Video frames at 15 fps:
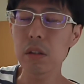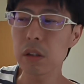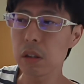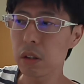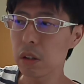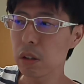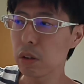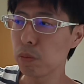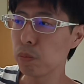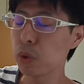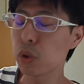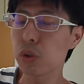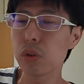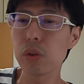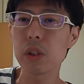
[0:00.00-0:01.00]
神
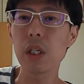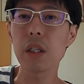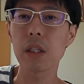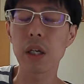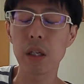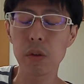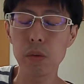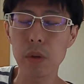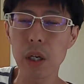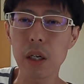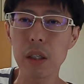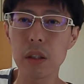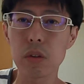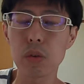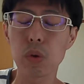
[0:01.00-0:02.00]
物流センターの
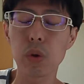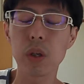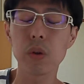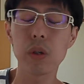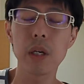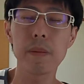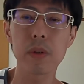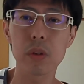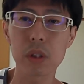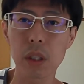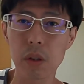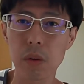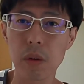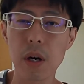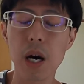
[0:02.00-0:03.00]
中に黒猫大和
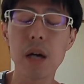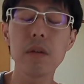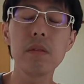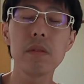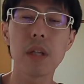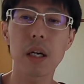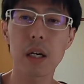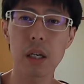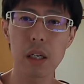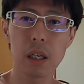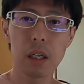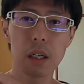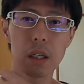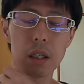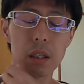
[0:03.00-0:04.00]
さんとかあるんだか
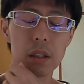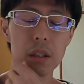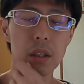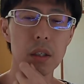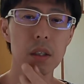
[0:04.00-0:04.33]
ら、